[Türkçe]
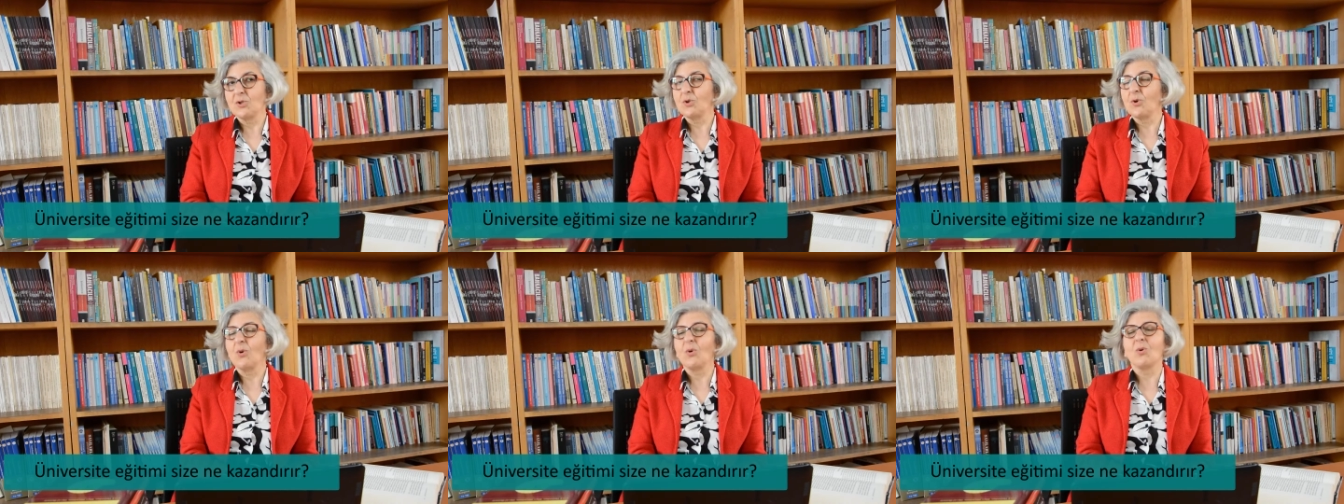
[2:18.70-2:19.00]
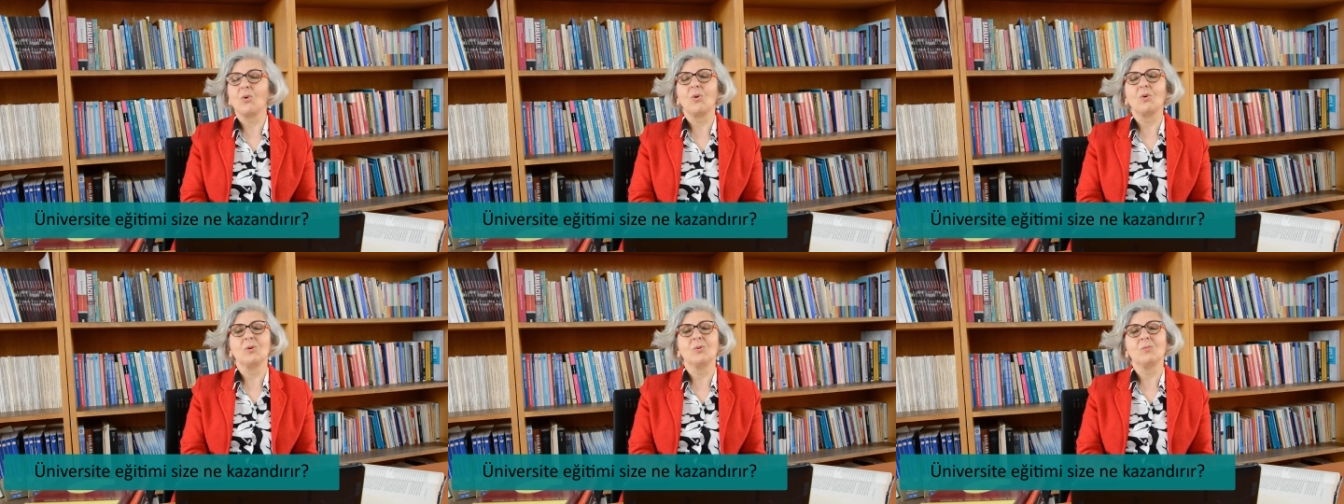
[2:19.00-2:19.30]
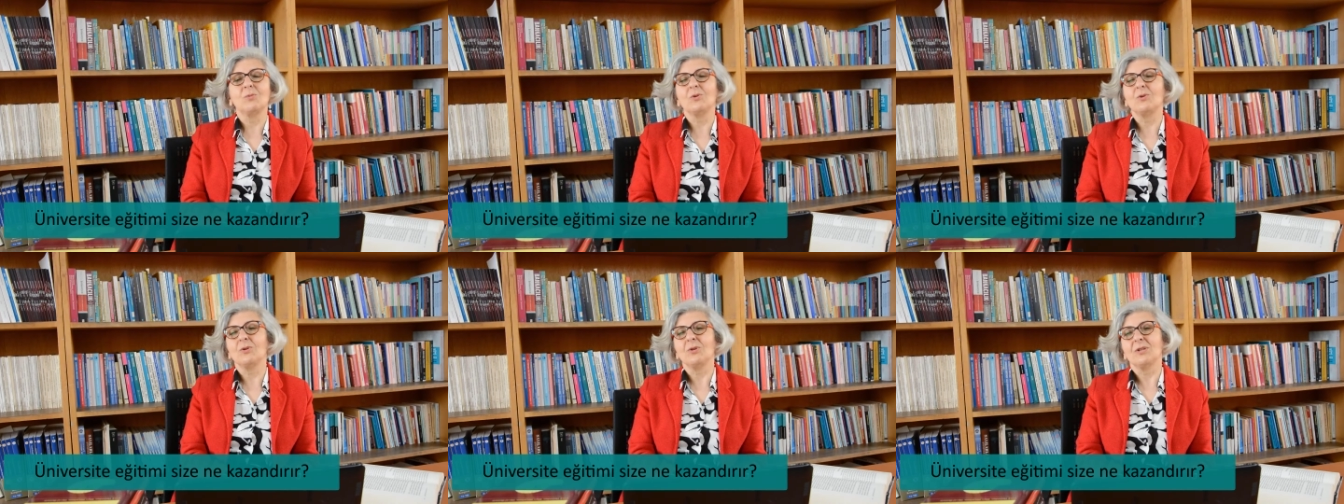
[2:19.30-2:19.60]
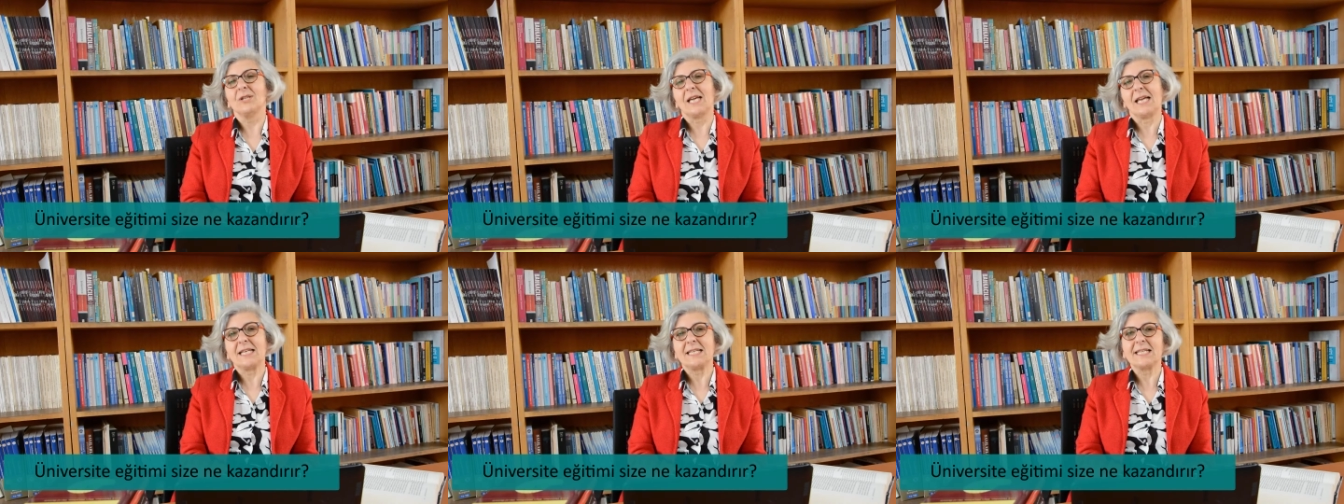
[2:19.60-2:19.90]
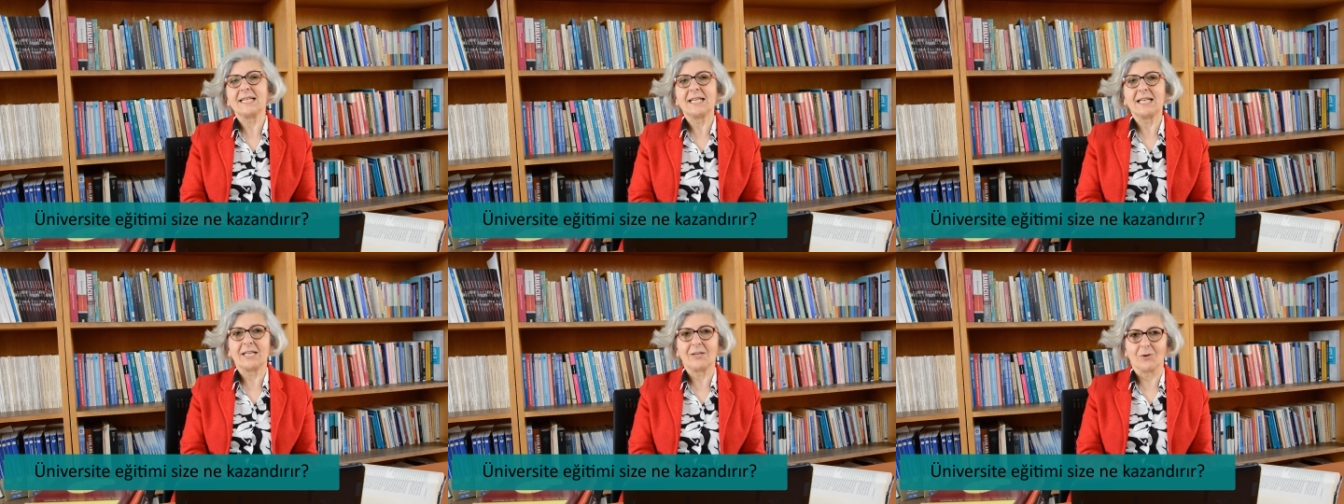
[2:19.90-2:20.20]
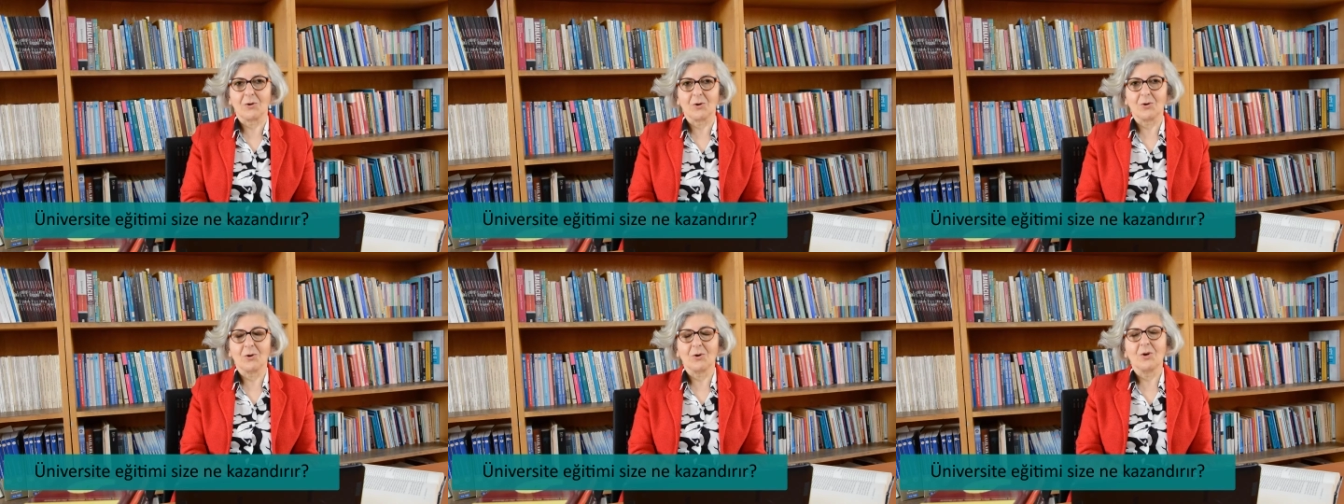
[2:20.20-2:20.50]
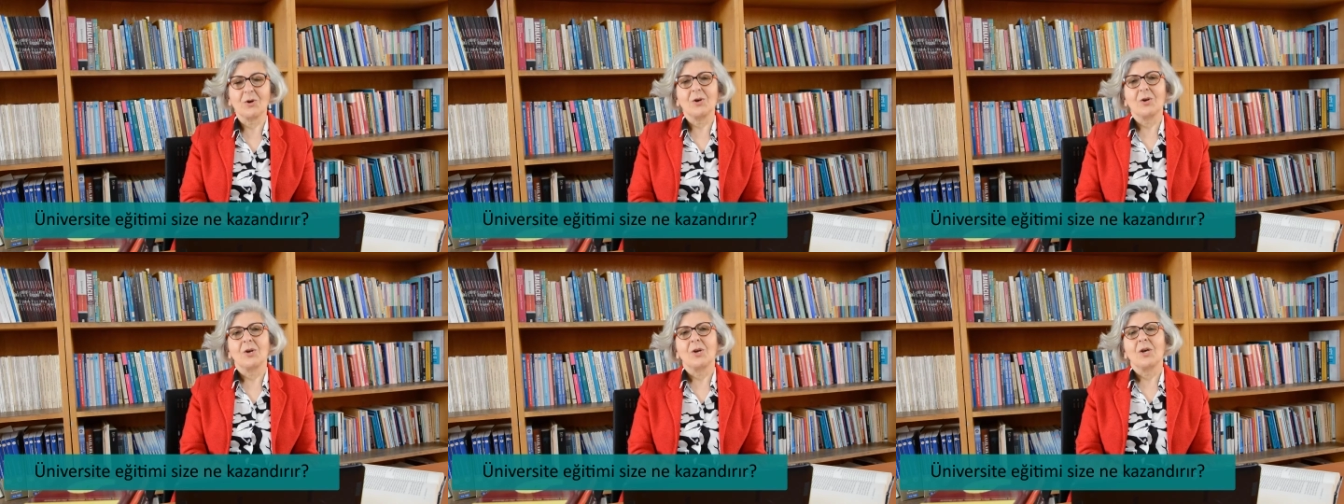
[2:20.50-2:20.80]
çok olumlu etkiliyor
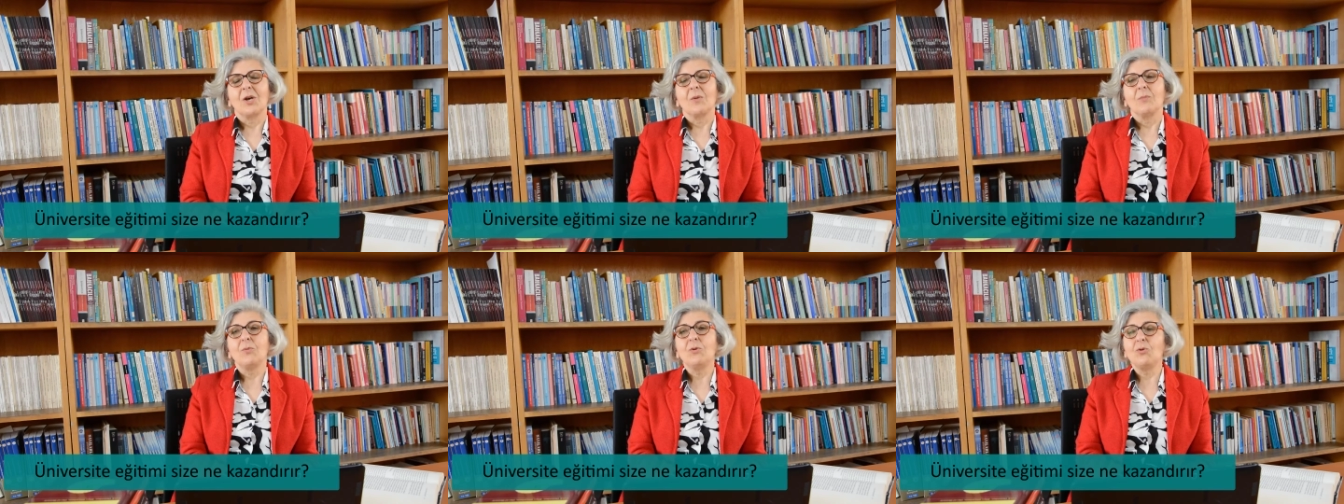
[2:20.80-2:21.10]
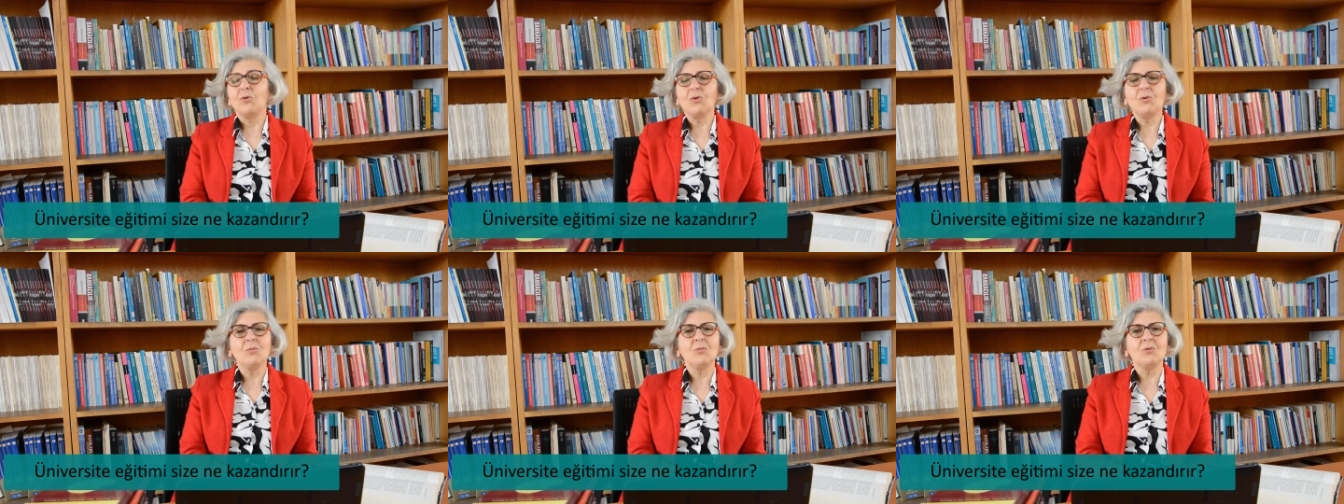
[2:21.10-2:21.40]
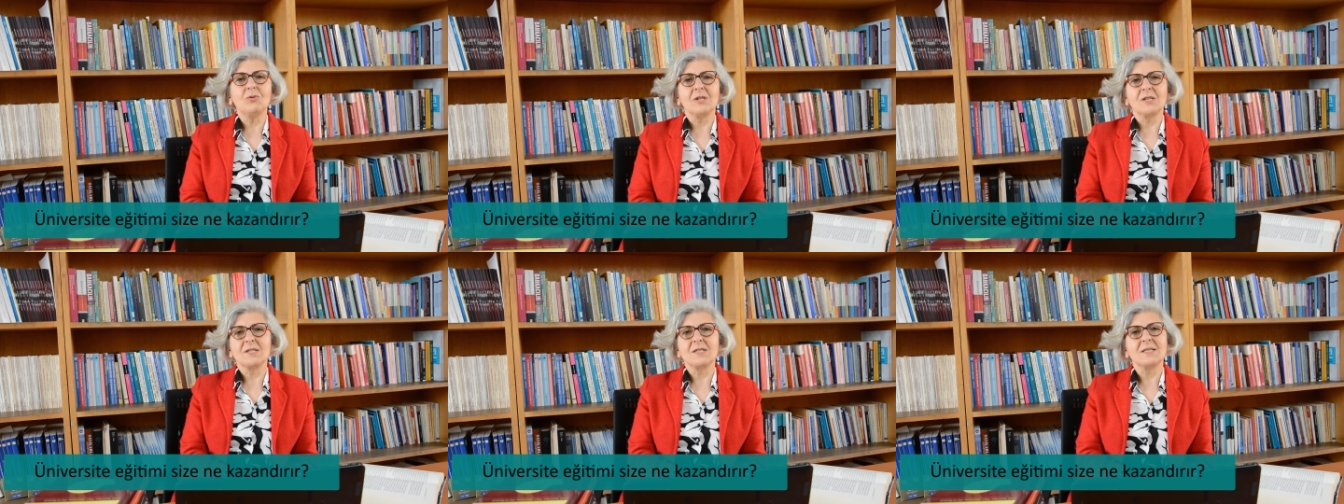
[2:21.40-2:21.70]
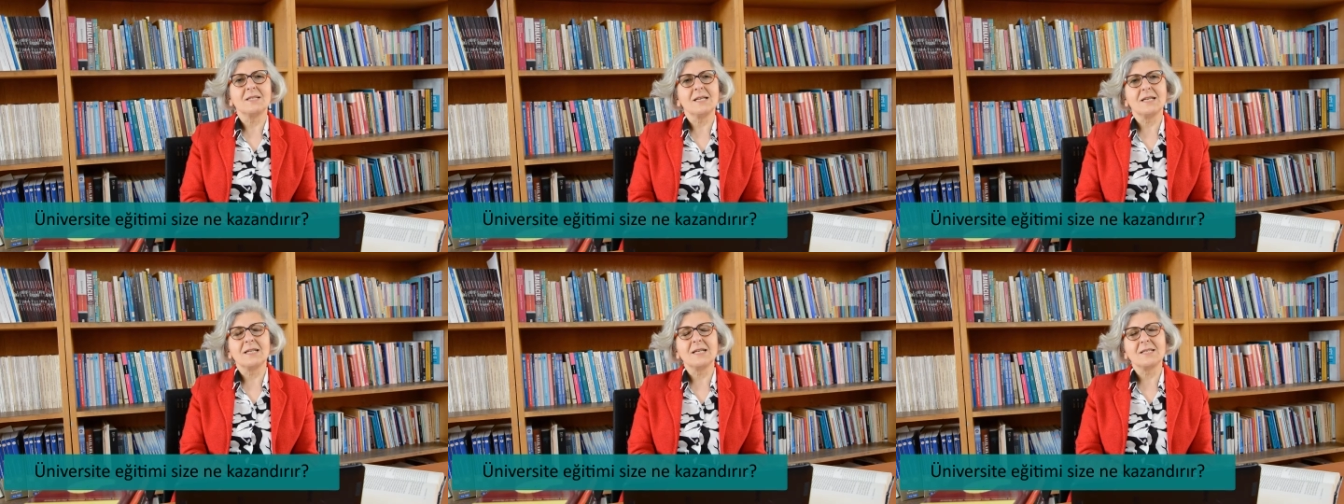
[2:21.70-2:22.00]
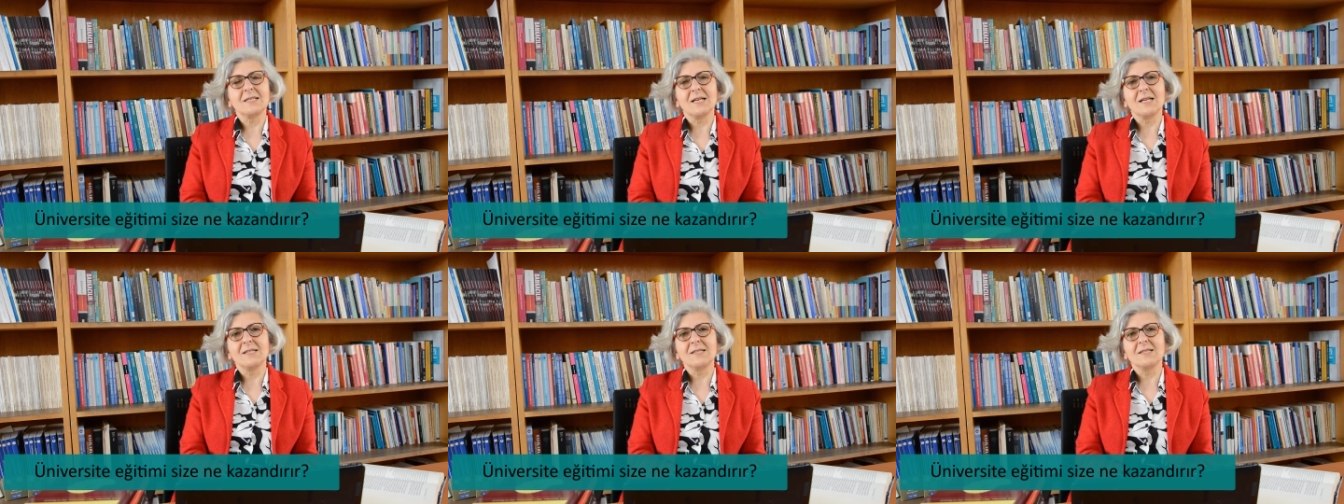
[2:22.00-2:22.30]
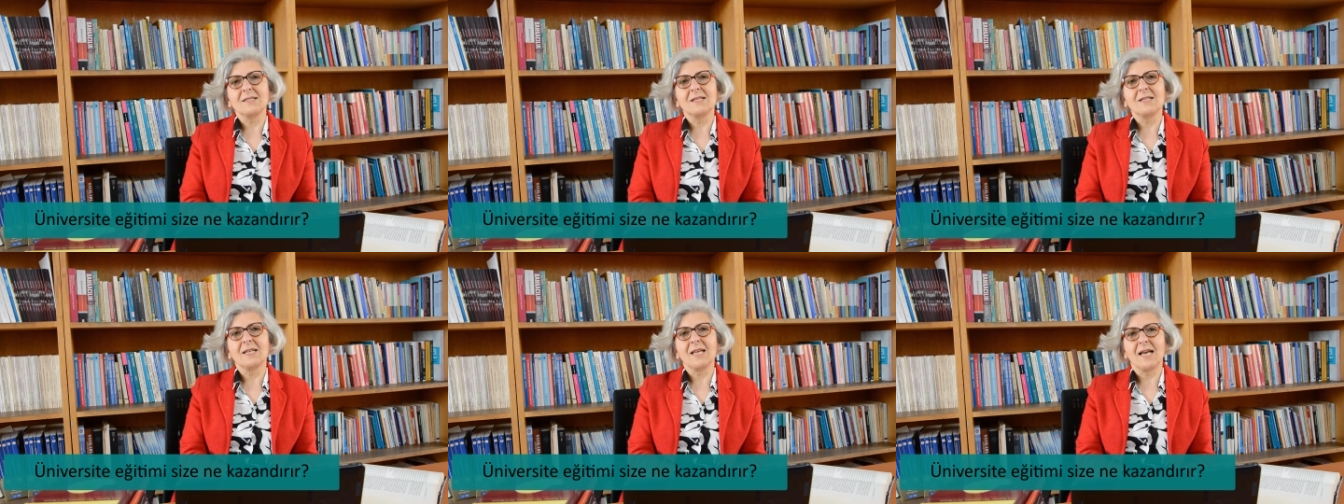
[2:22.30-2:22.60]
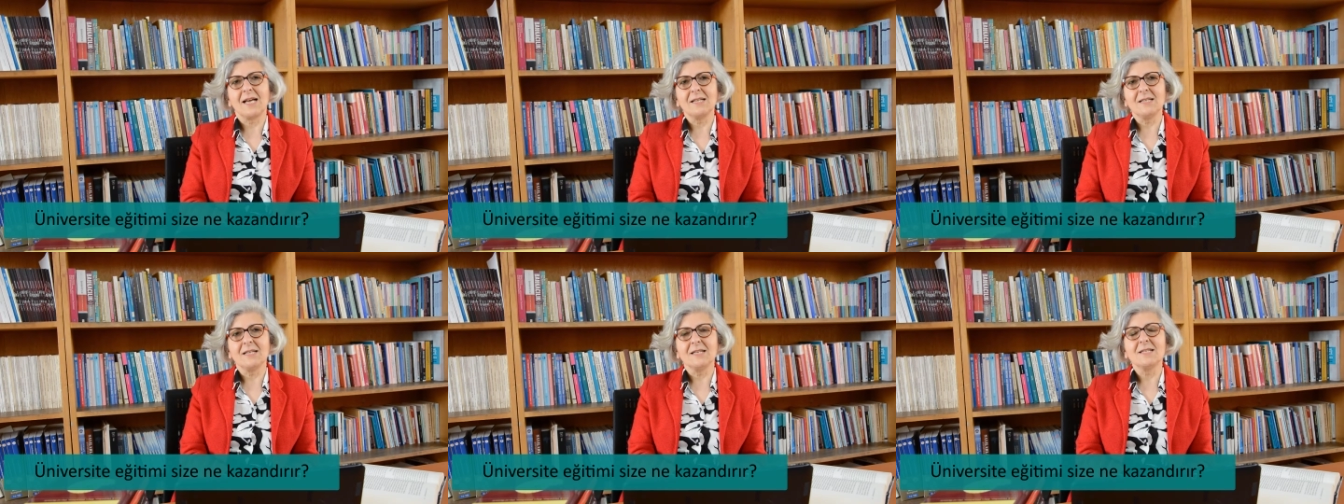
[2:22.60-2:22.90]
bütün bunları size
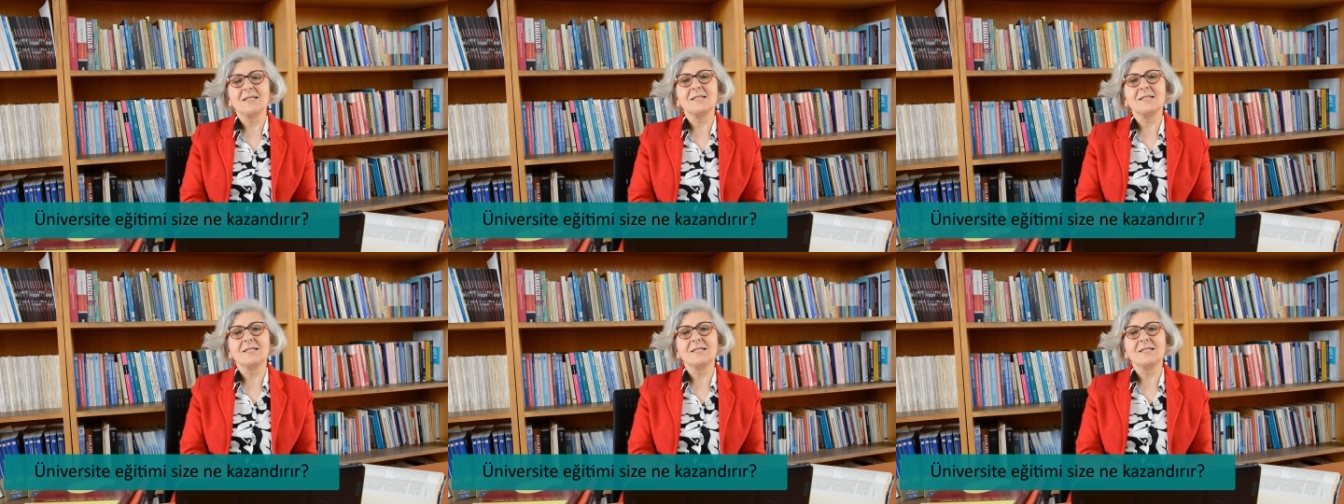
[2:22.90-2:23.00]
kazandırırken